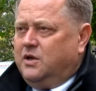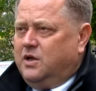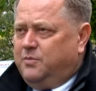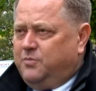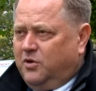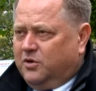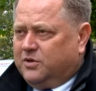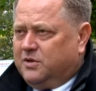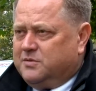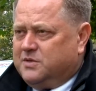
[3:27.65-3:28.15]

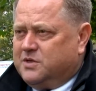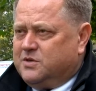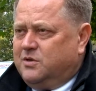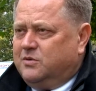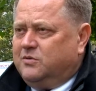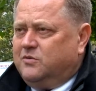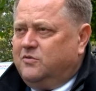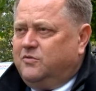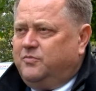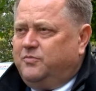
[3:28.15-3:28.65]
i potem
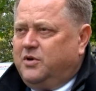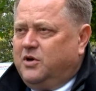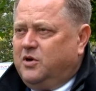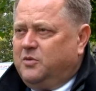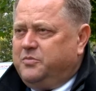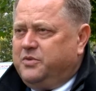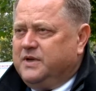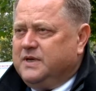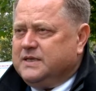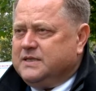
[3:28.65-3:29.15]
zarządów
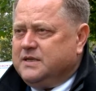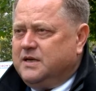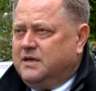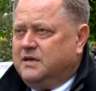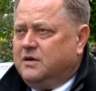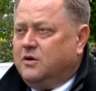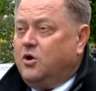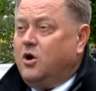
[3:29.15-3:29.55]
PO-PSL.